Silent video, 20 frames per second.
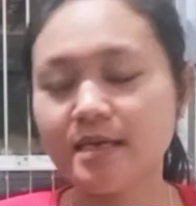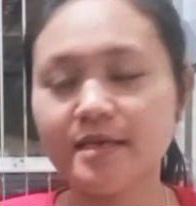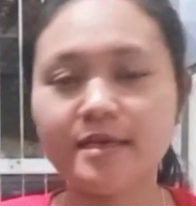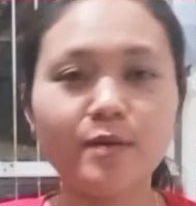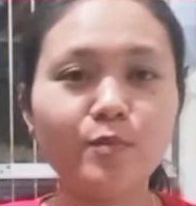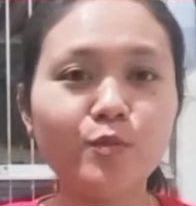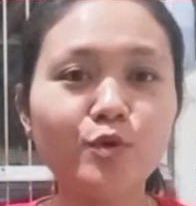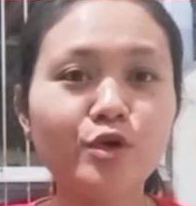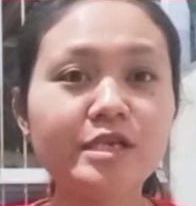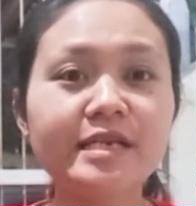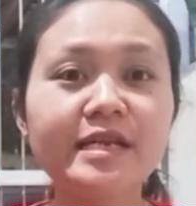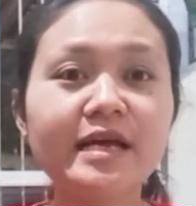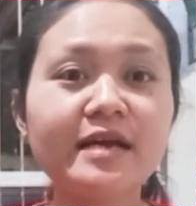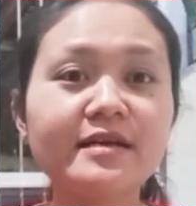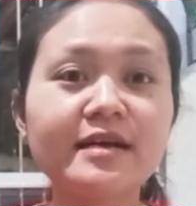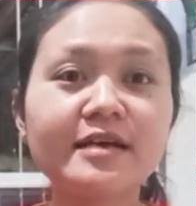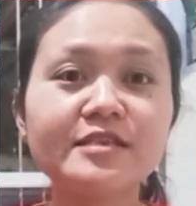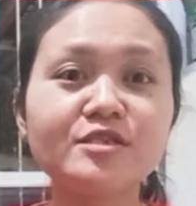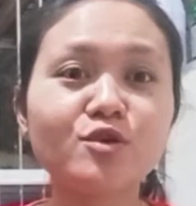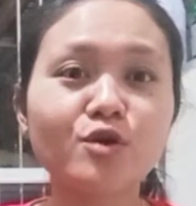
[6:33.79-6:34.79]
ya mungkin ini
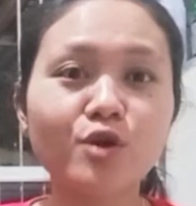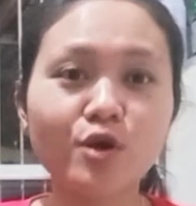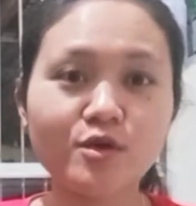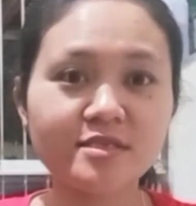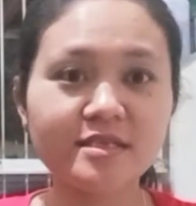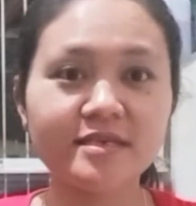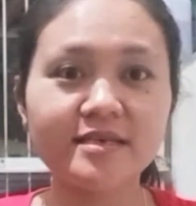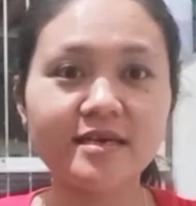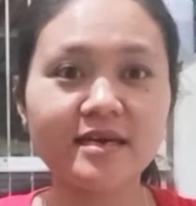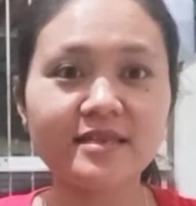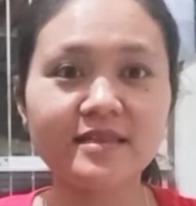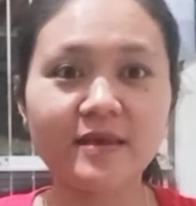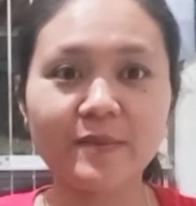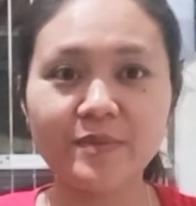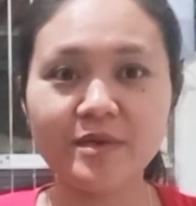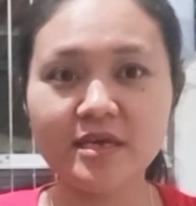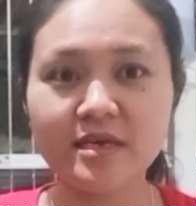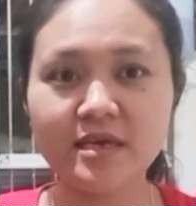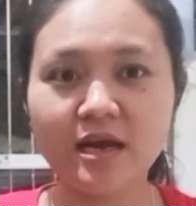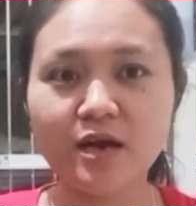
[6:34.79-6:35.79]
agak jorok sih ya
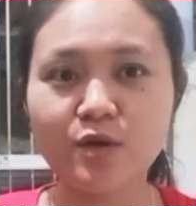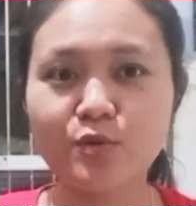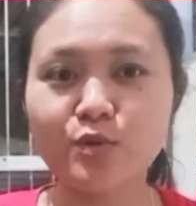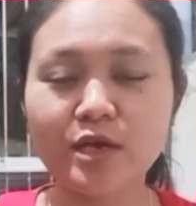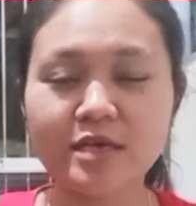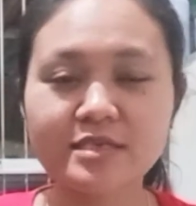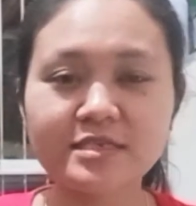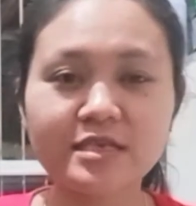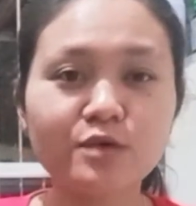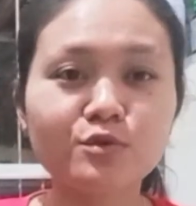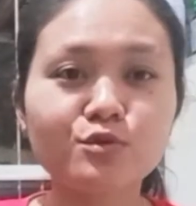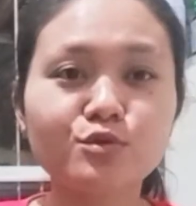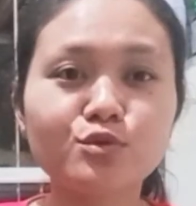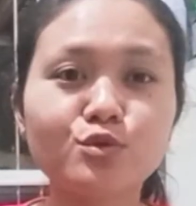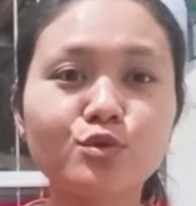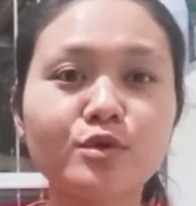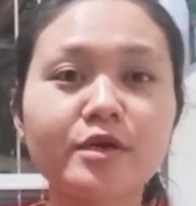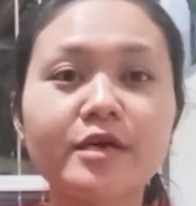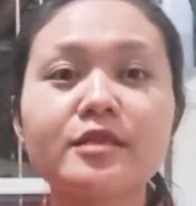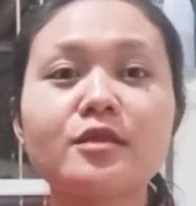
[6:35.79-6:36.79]
tapi aku rasa
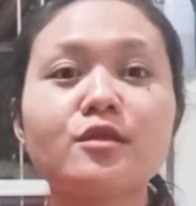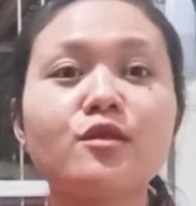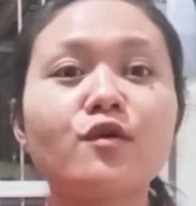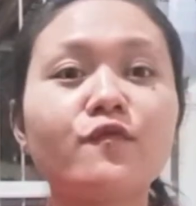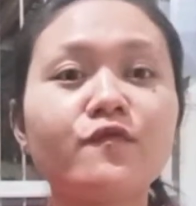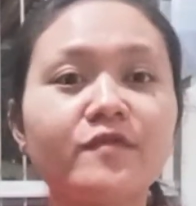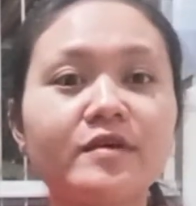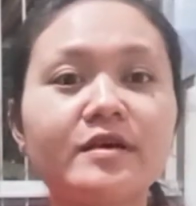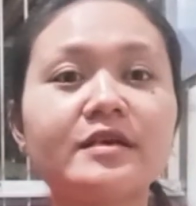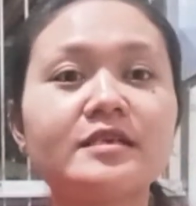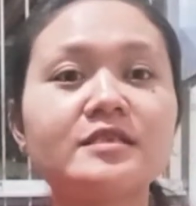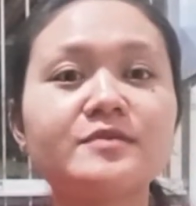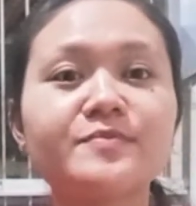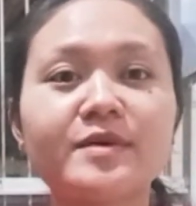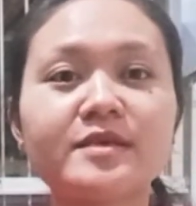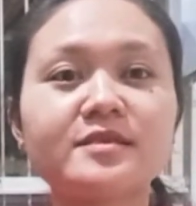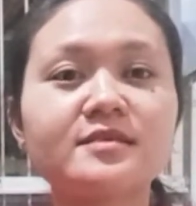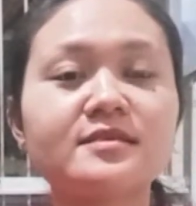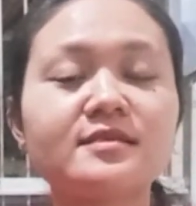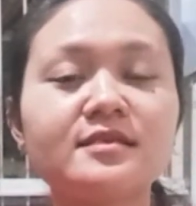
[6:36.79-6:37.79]
untuk cat lovers
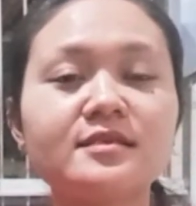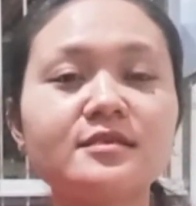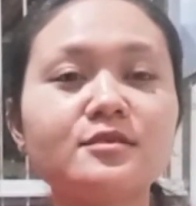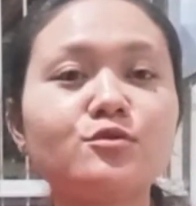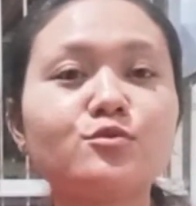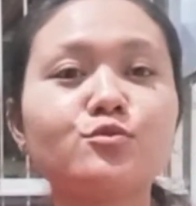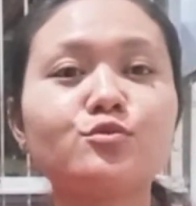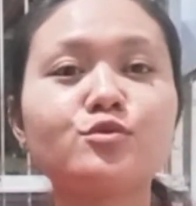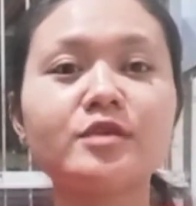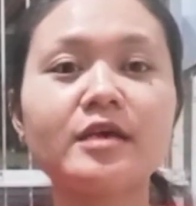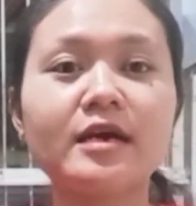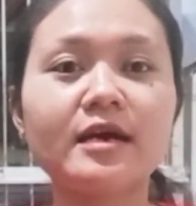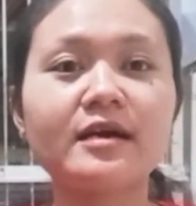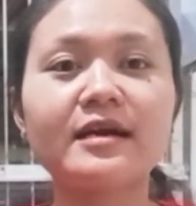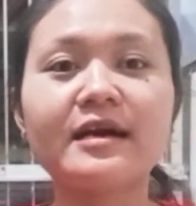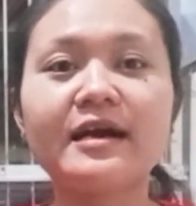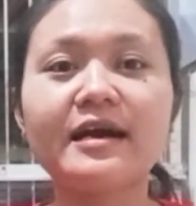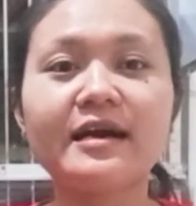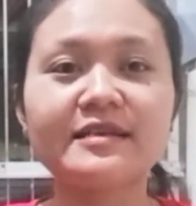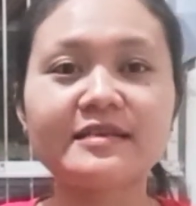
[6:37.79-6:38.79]
pasti sudah
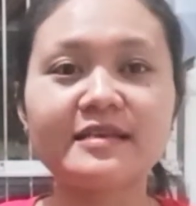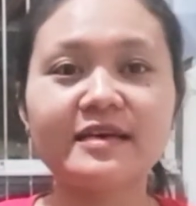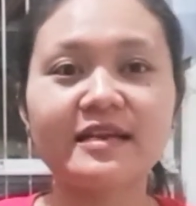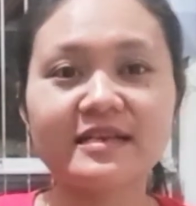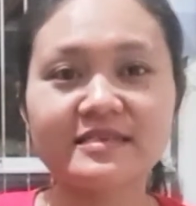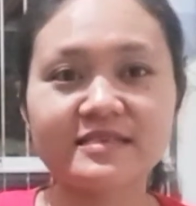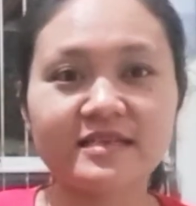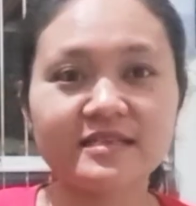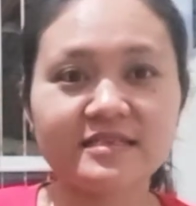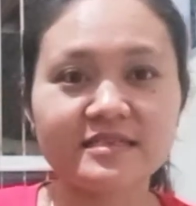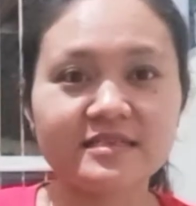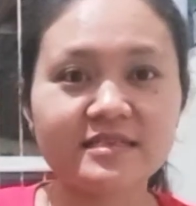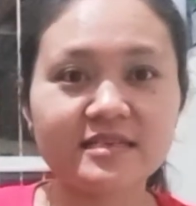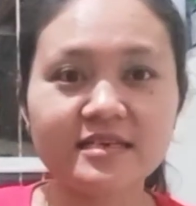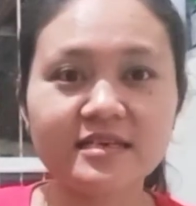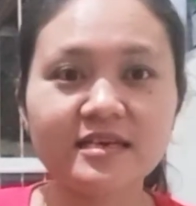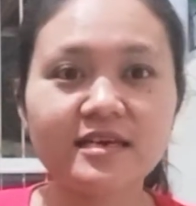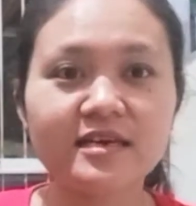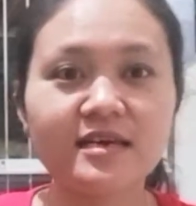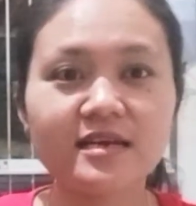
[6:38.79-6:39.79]
nggak ada rasa jijik